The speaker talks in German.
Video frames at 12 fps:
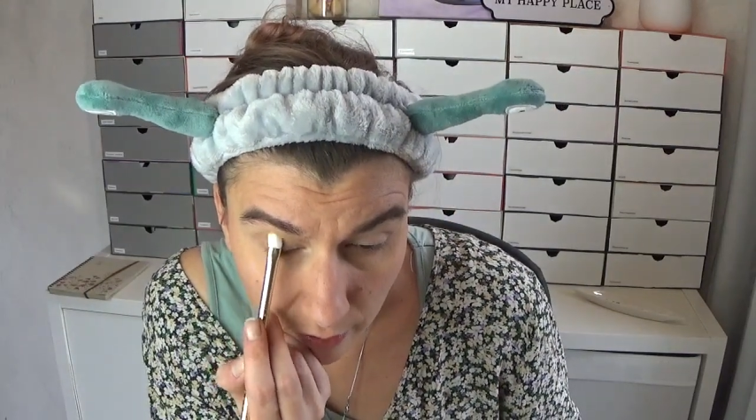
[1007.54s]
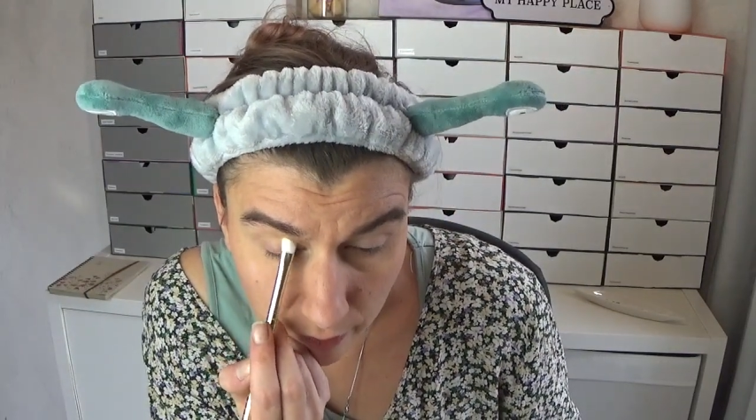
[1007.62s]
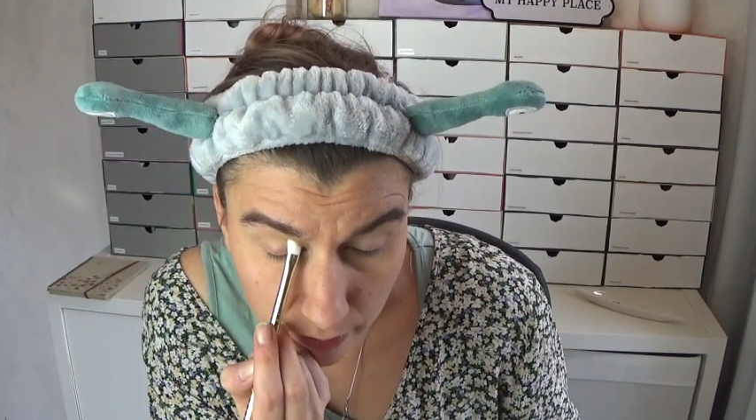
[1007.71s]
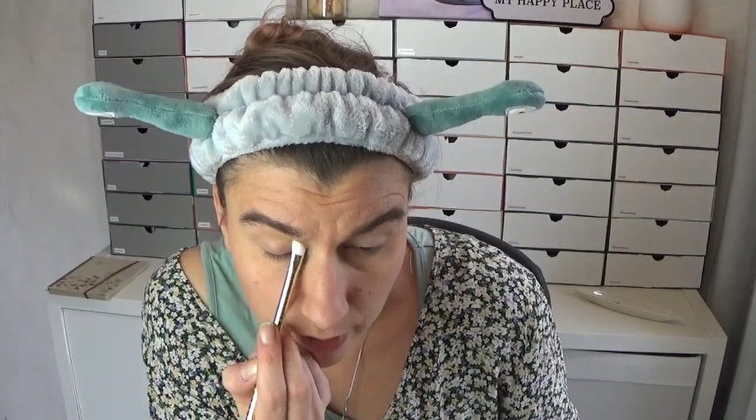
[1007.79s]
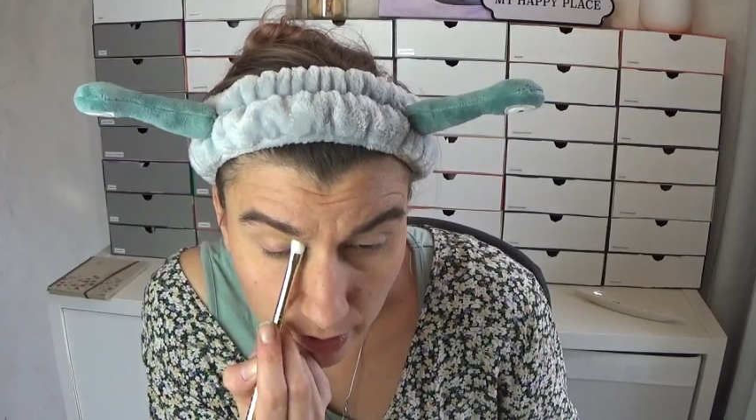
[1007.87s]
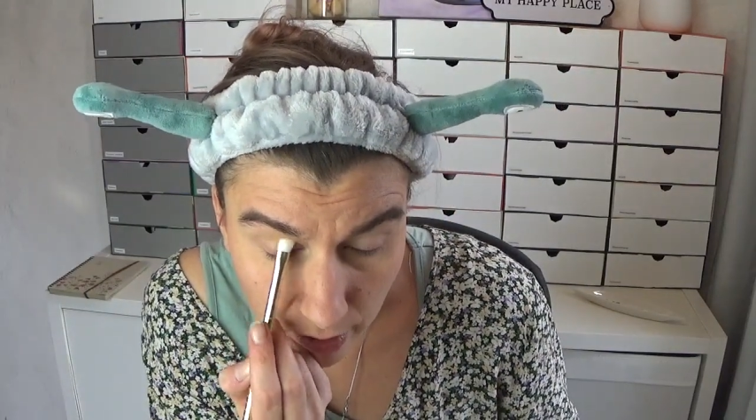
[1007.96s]

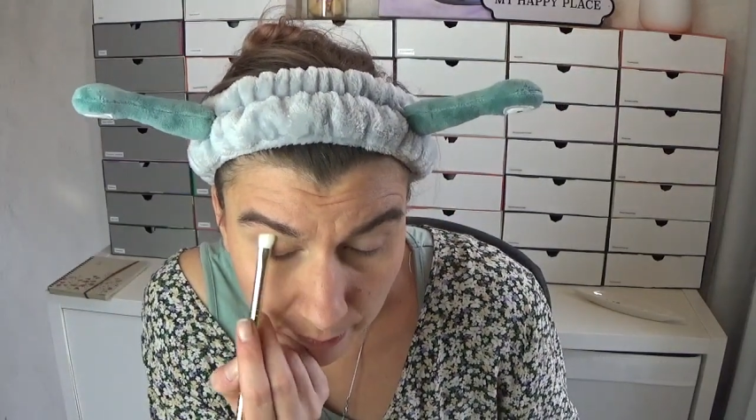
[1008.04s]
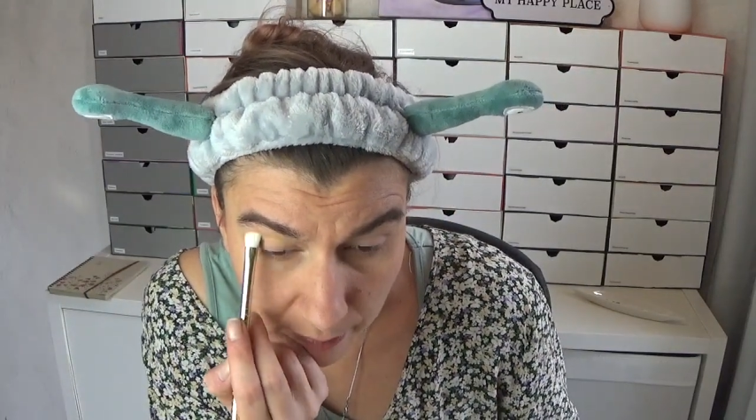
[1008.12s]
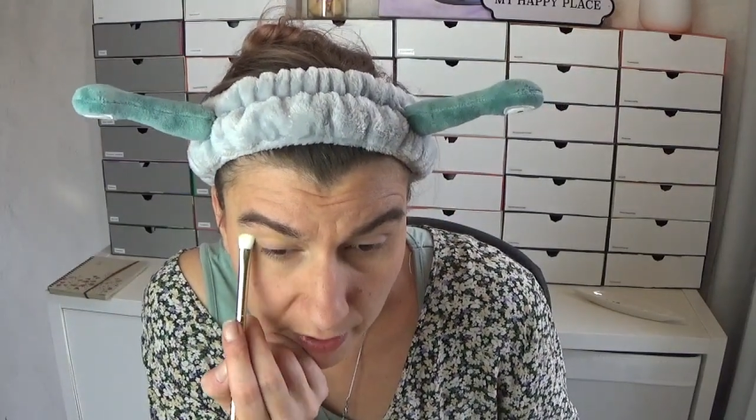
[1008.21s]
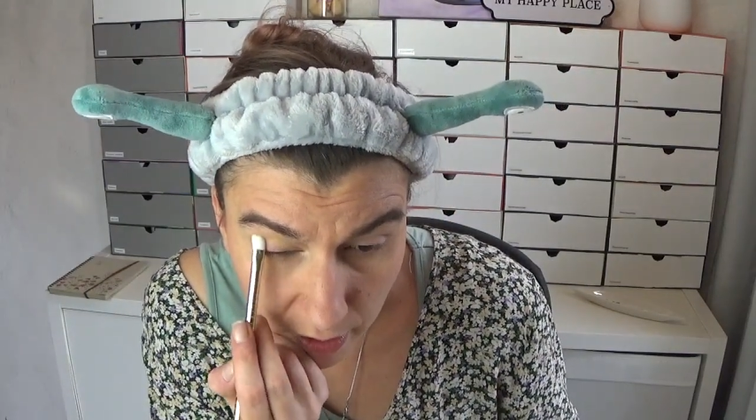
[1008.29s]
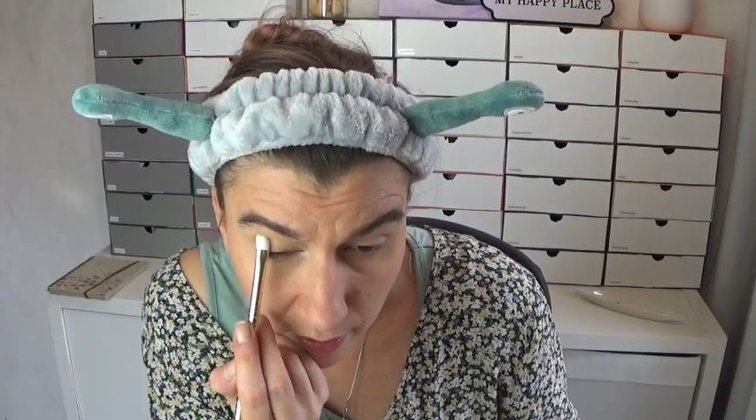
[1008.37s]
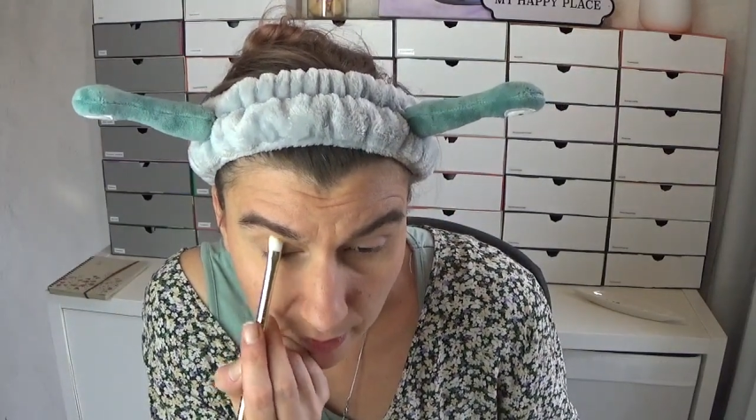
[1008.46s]
von der
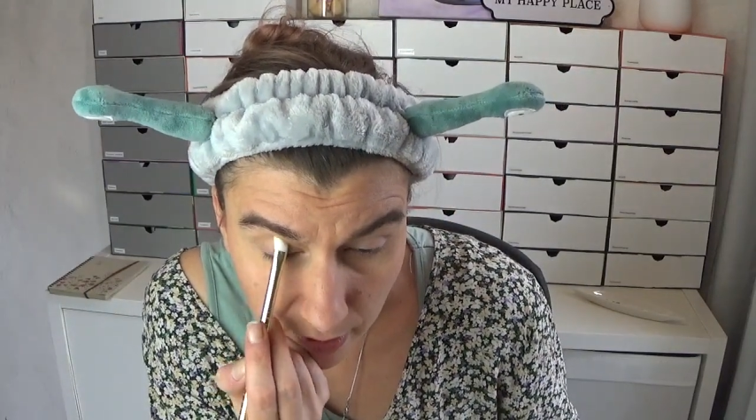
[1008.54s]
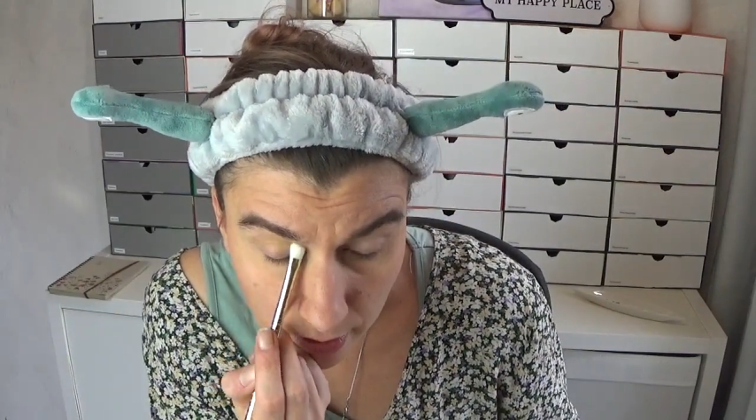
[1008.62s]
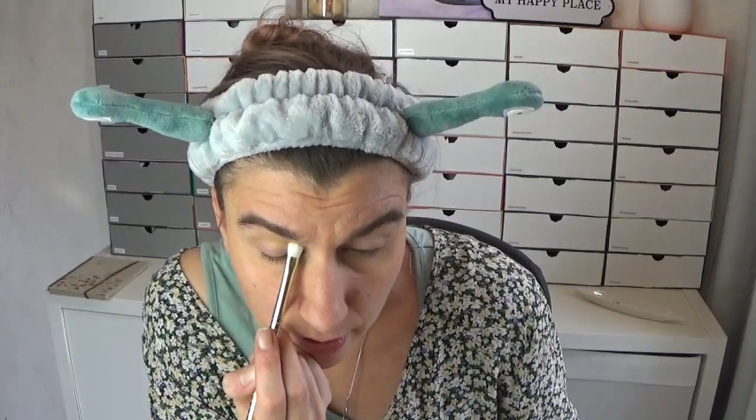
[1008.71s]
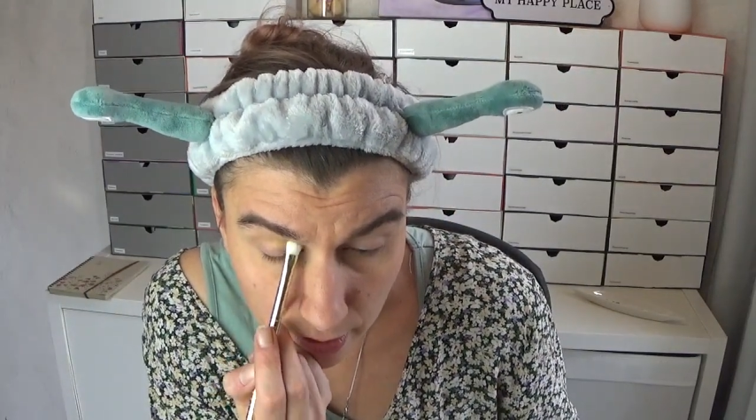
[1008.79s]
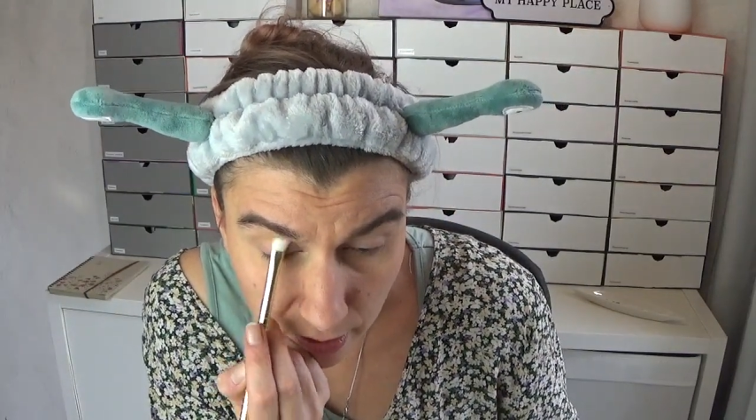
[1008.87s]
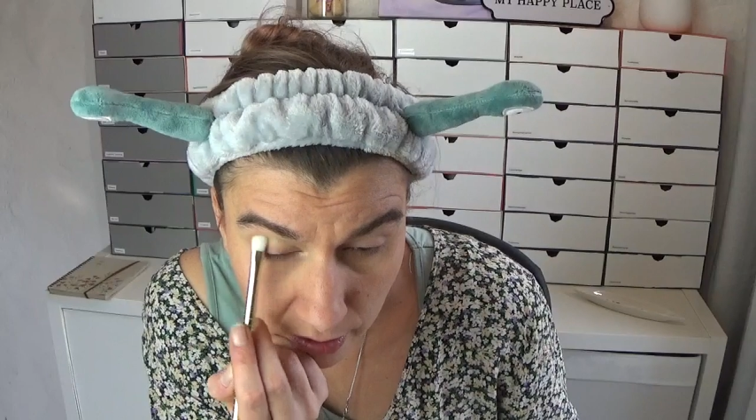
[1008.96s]

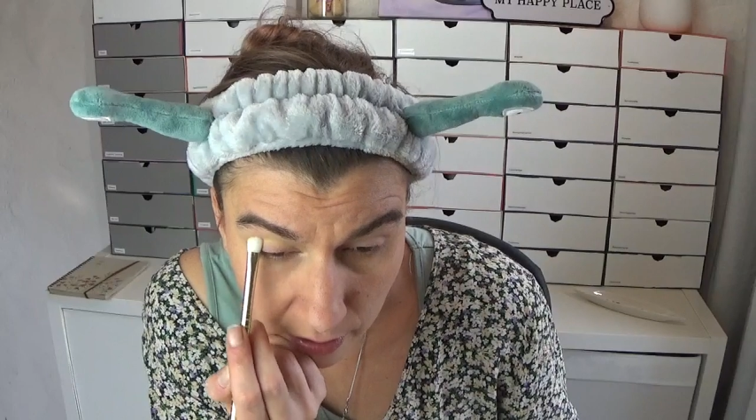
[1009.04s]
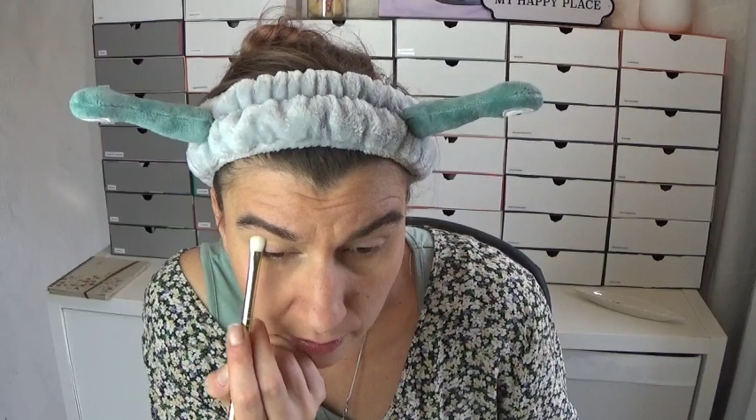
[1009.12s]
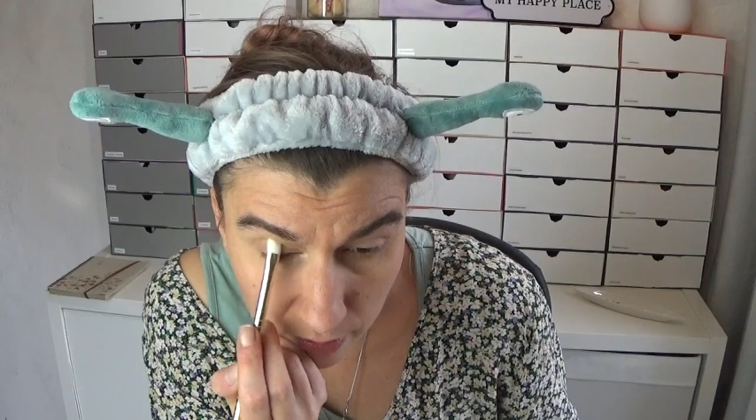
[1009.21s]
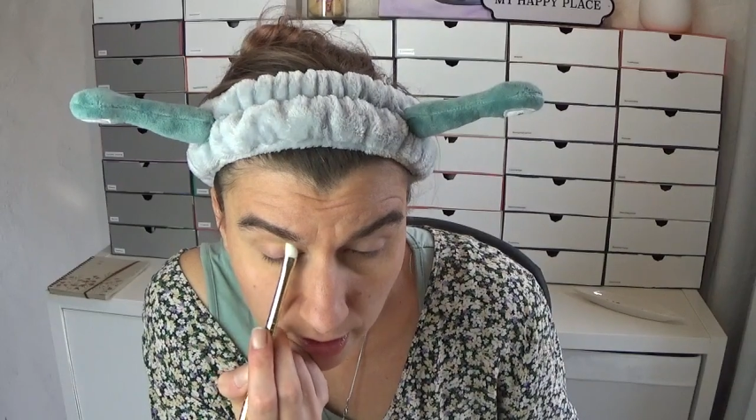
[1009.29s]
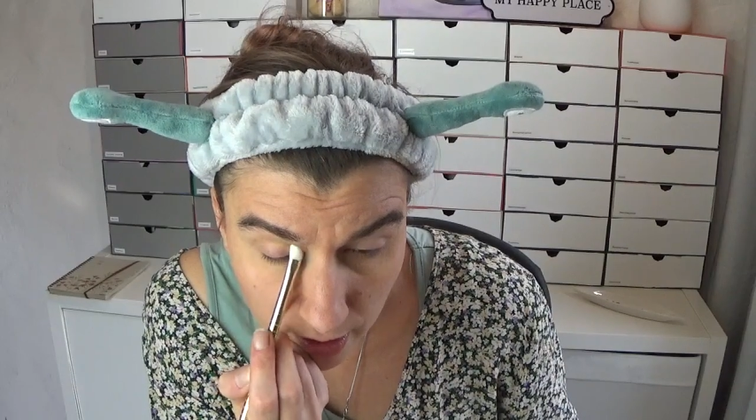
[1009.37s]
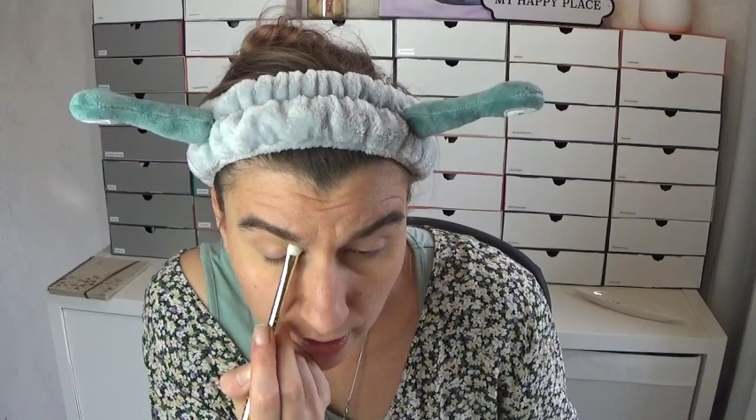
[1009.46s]

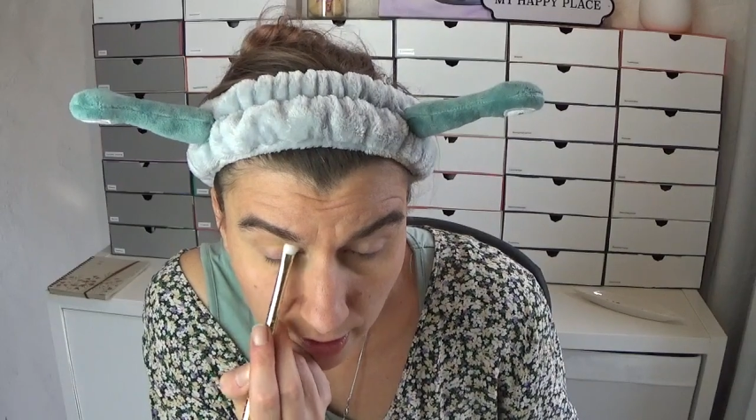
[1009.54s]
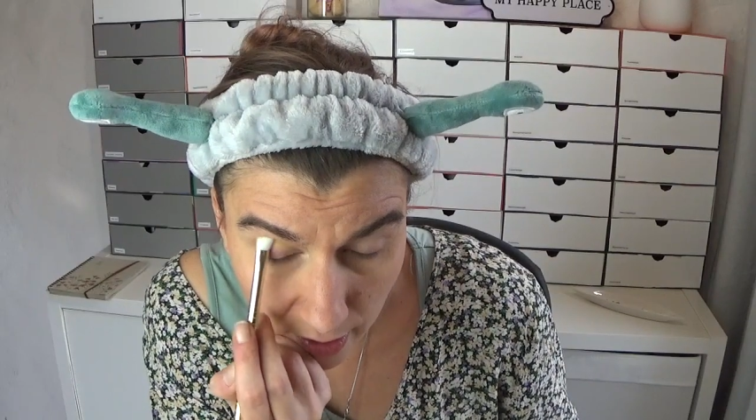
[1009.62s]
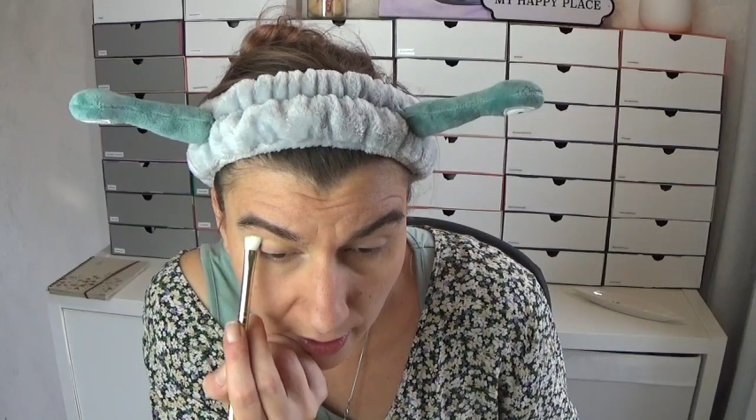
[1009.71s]
Pigmentierung her